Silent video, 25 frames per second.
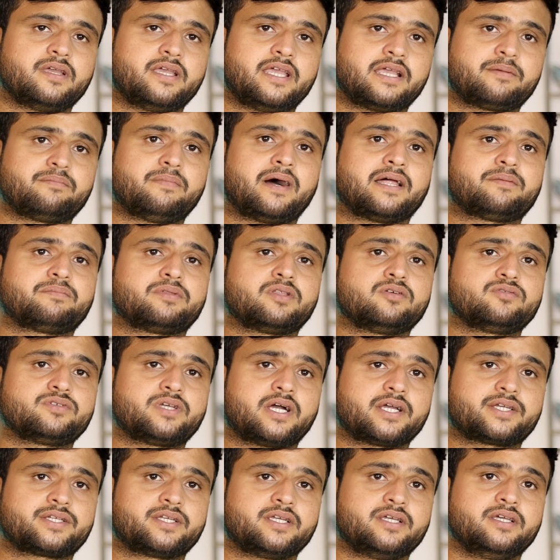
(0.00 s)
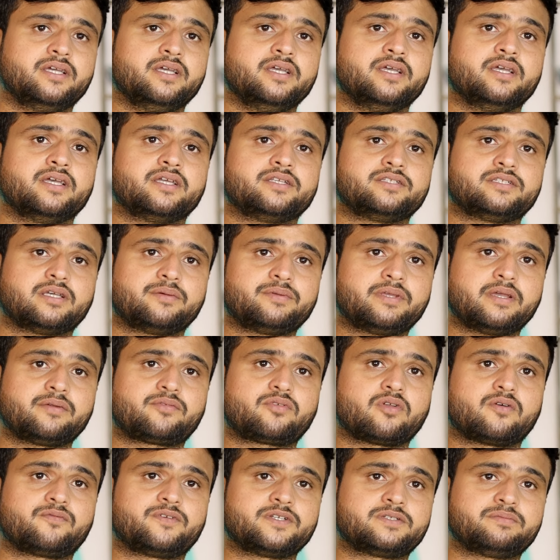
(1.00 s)
एक बात बताऊँ साक्षी जब ये
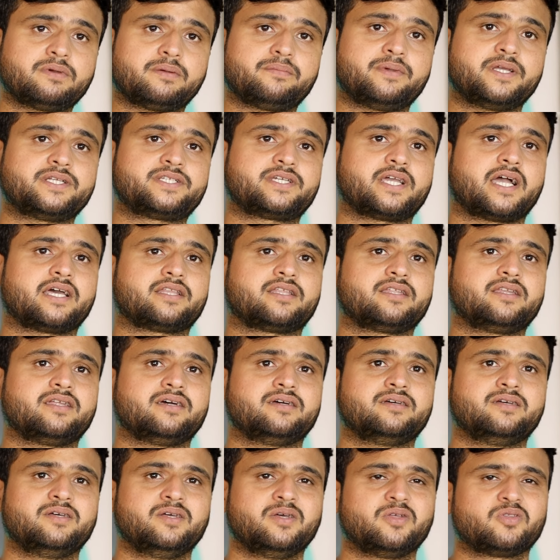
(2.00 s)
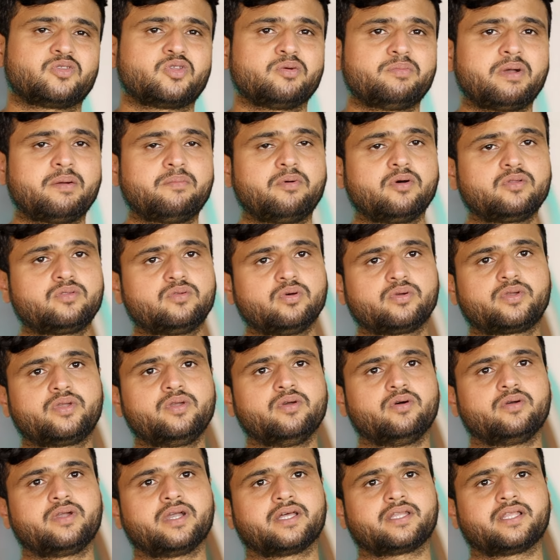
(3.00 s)
ट्रॉफीज़ में बेच के आया था ना तो मैं बहुत दुखी
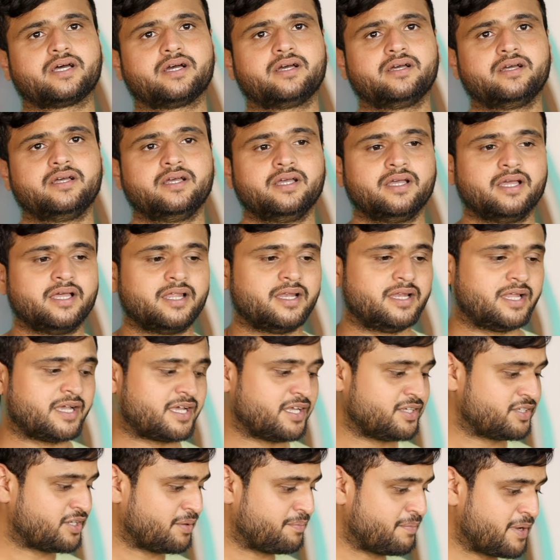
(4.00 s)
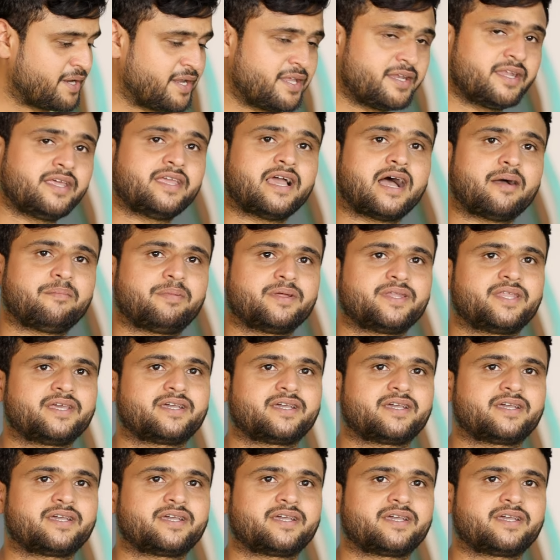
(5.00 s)
हो गया था लेकिन जब मैंने ना यहाँ पर